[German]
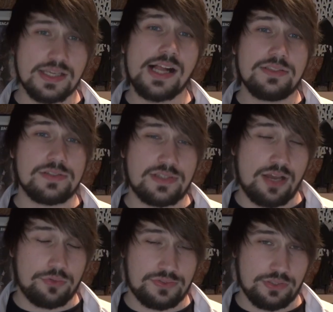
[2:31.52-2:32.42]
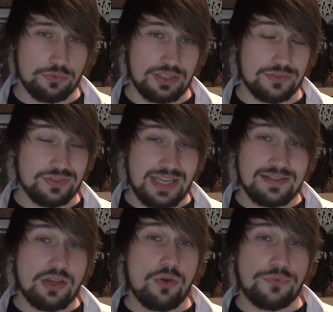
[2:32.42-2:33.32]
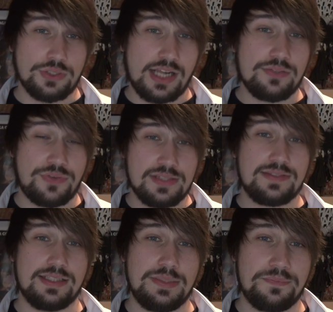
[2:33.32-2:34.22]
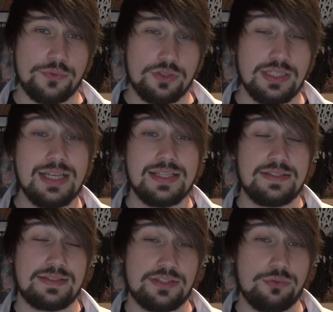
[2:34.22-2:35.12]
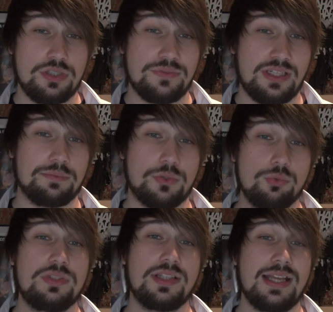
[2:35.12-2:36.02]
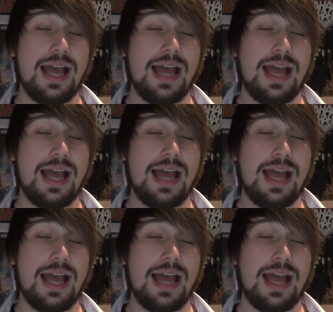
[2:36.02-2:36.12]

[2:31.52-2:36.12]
Die alte Star Wars-Trilogie, so sehr sie auch von allen Fans geliebt wird, ist natürlich verdammt gut,